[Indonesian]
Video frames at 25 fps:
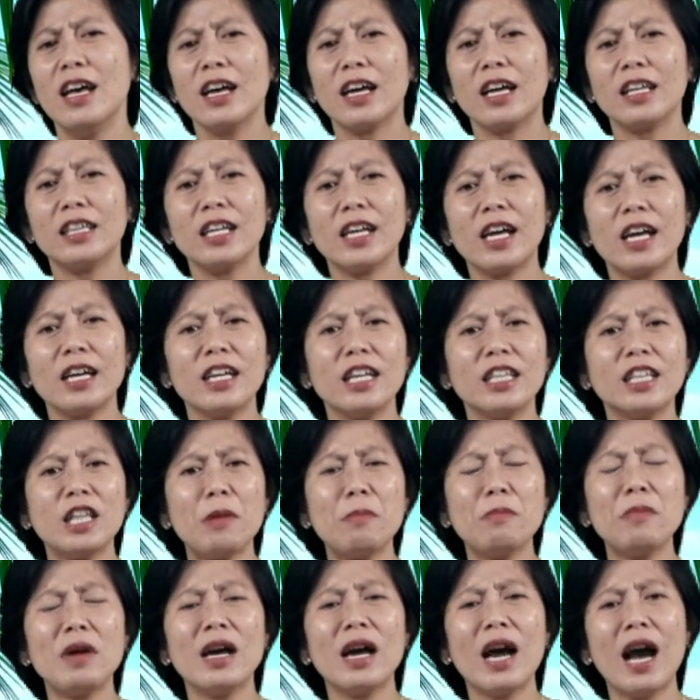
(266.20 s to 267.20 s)
Ketika
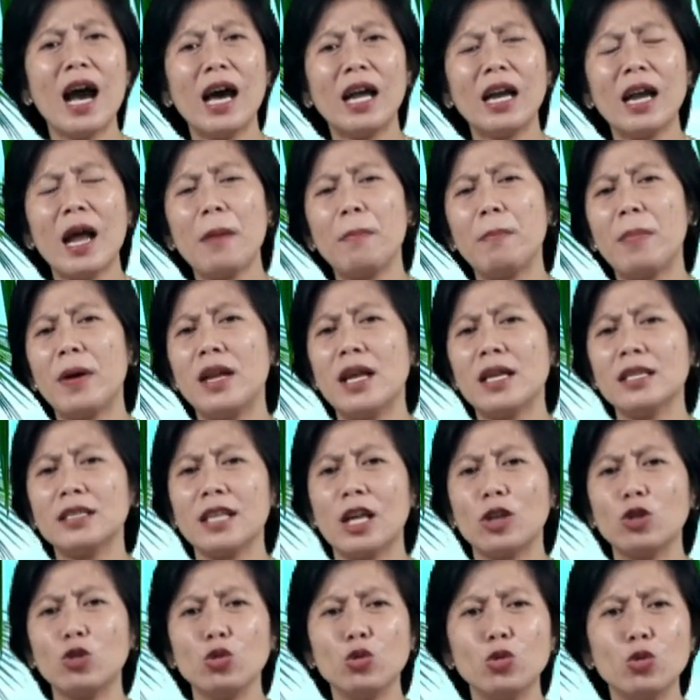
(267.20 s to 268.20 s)
kita mengarah pada
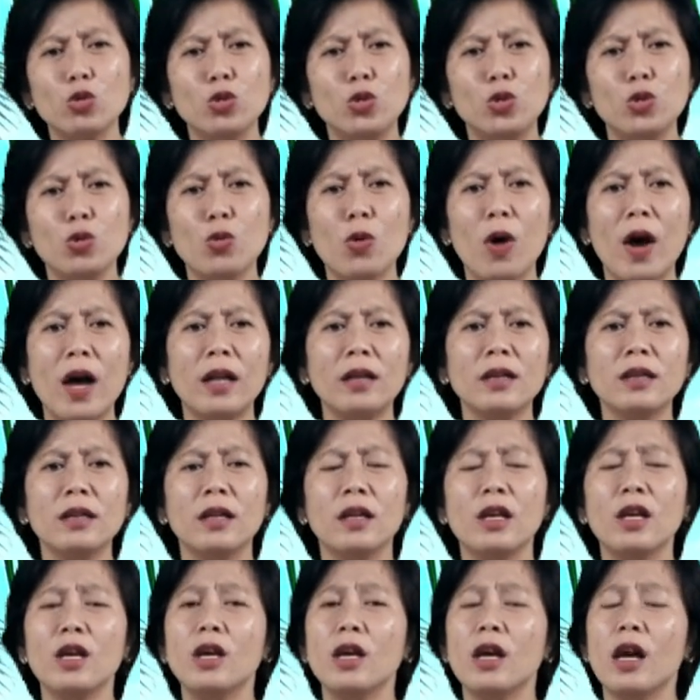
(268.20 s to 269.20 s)
satu tujuan,
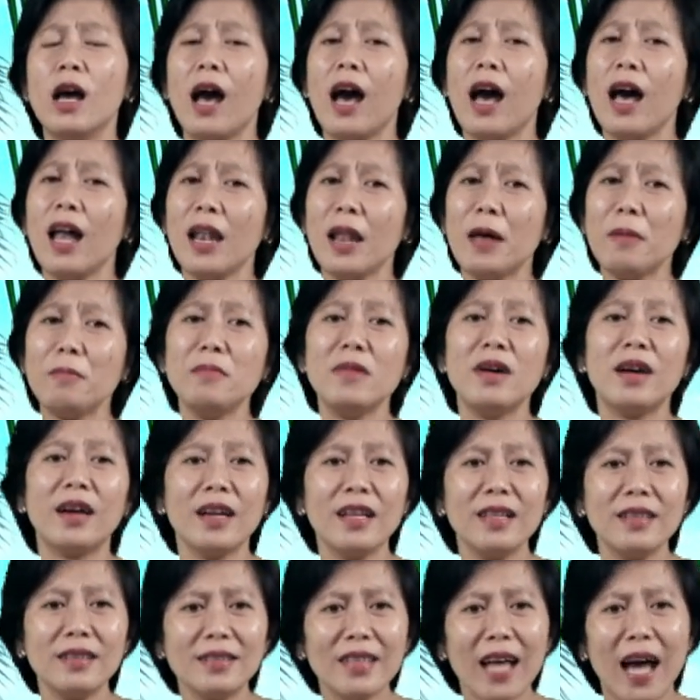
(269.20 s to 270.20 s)
Allah
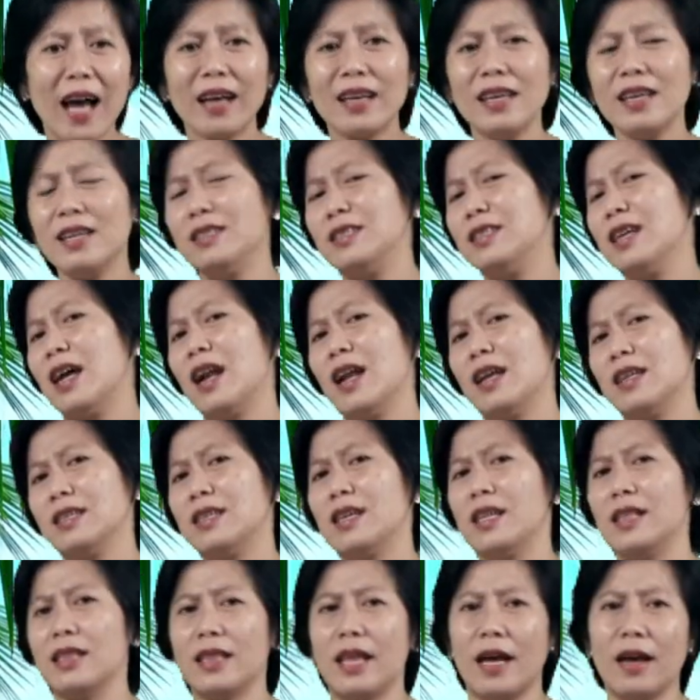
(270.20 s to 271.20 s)
merintangi jalan
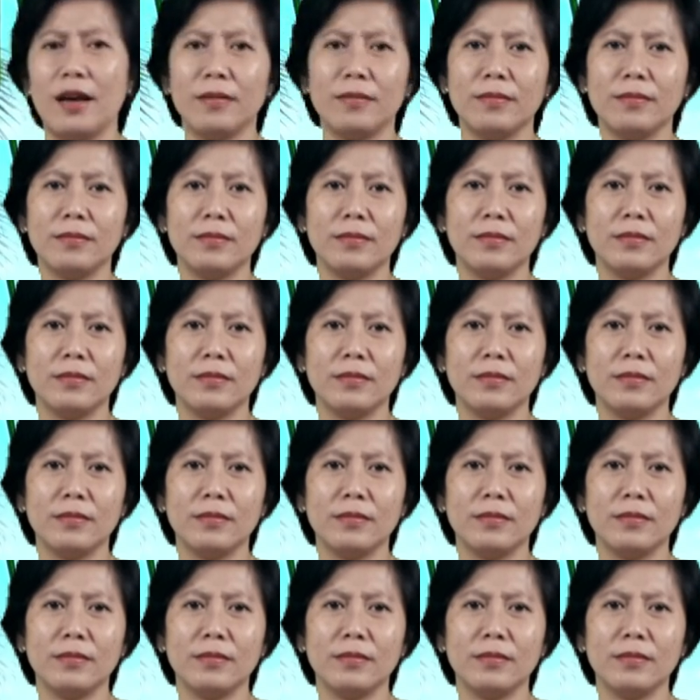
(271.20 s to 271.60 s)
kita.